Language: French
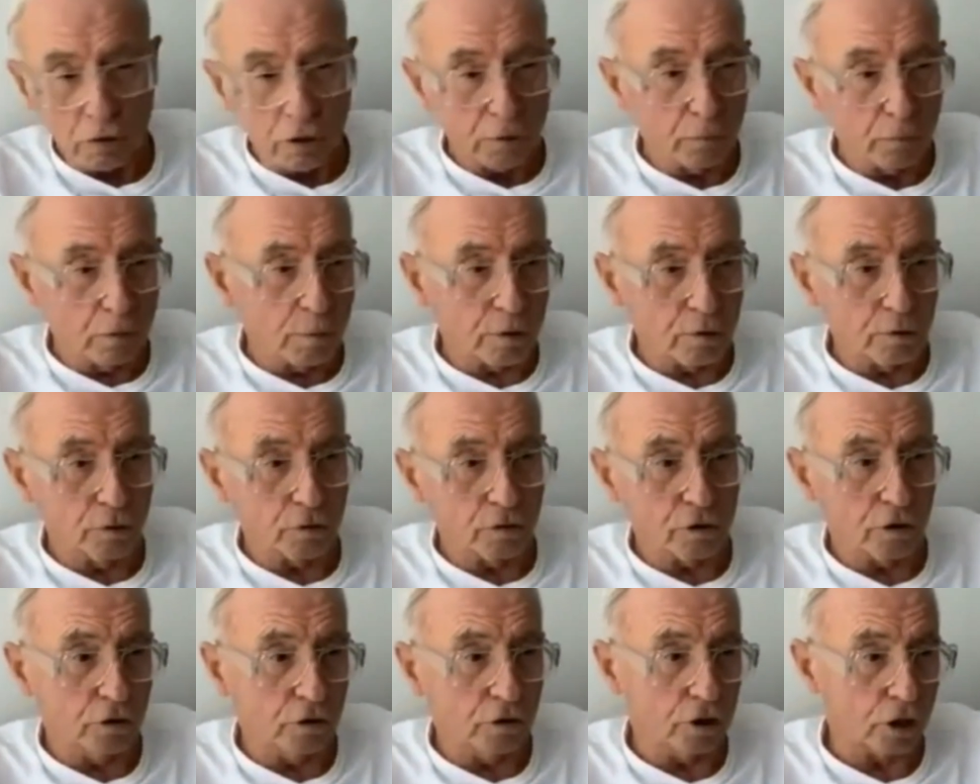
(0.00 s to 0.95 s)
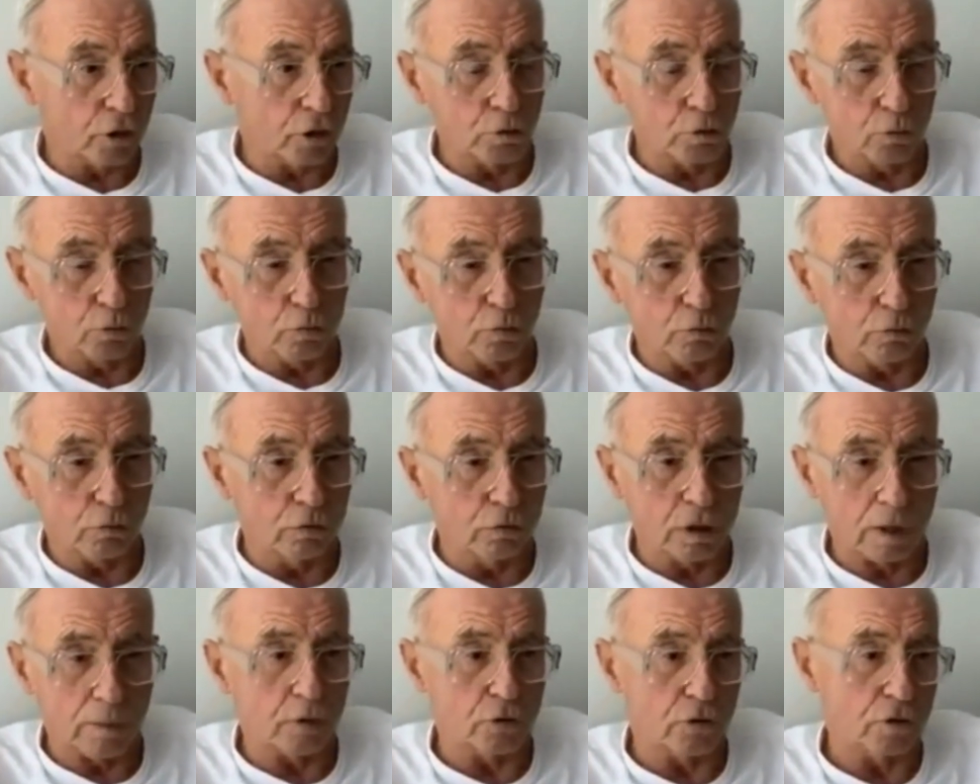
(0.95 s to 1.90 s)
qu'il faut prononcer chaque jour, de
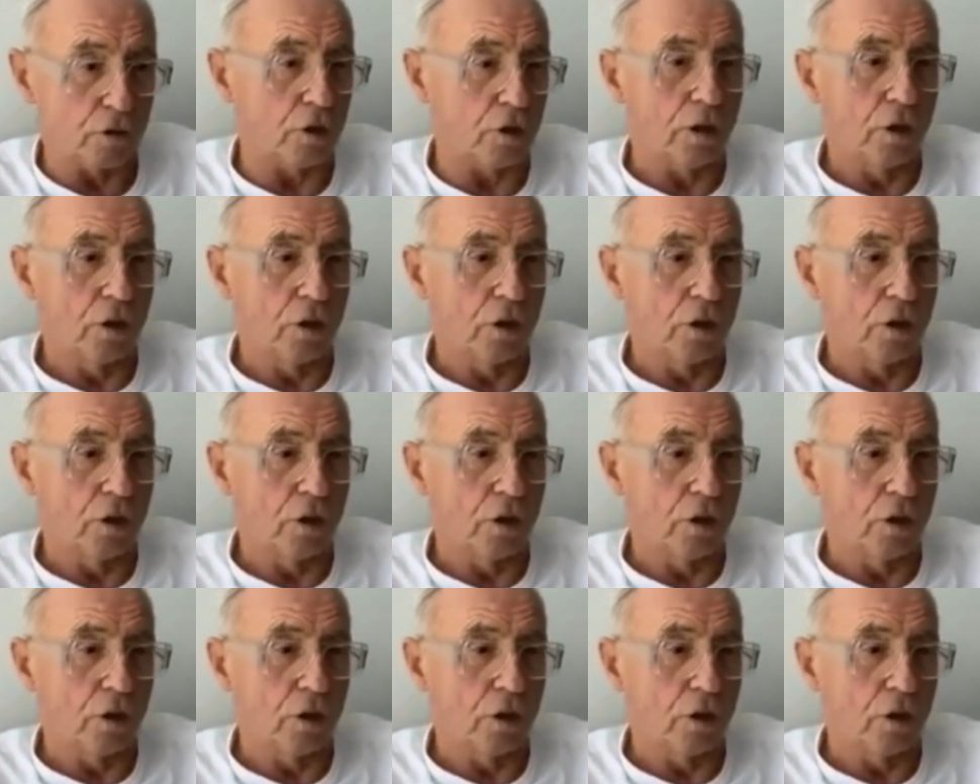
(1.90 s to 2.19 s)
la pensée